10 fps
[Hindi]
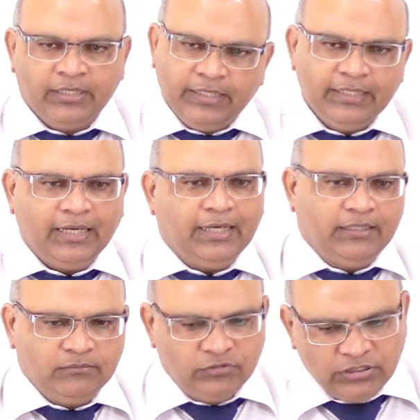लेकिन हाँ
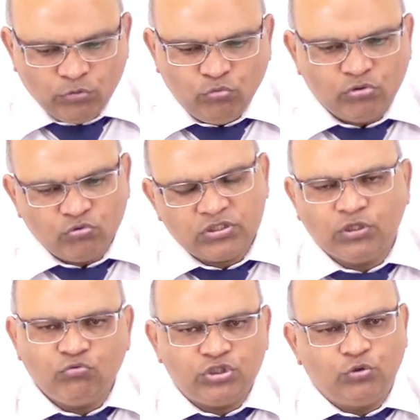जरूर कुछ
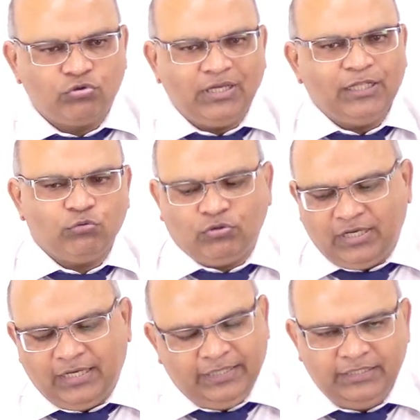ना कुछ योगदान तो
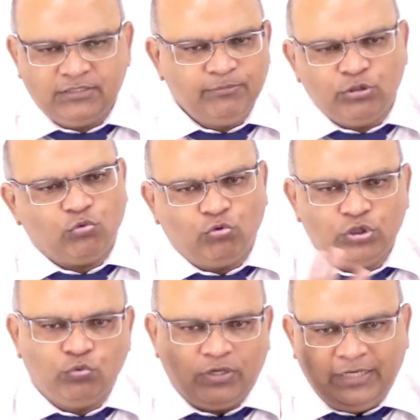रहा है इसमें तो
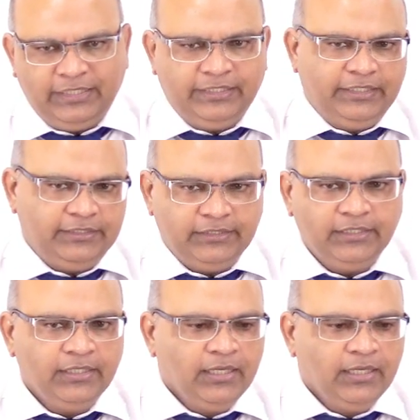कोई दो राय नहीं रही है